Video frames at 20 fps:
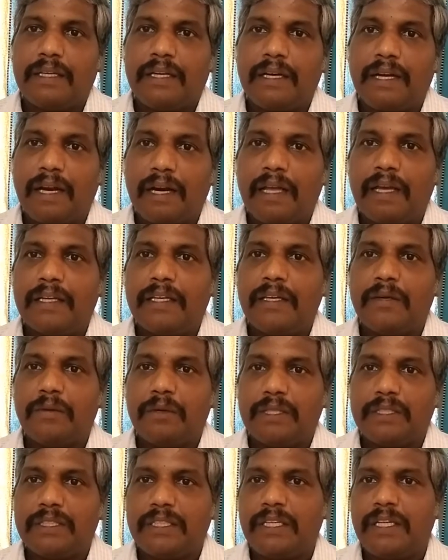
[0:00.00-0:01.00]
என்னாலாகிய
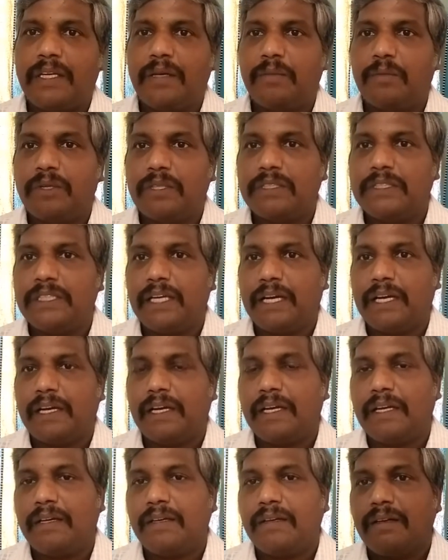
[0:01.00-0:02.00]
ஒரு சிறிய முயற்சியாக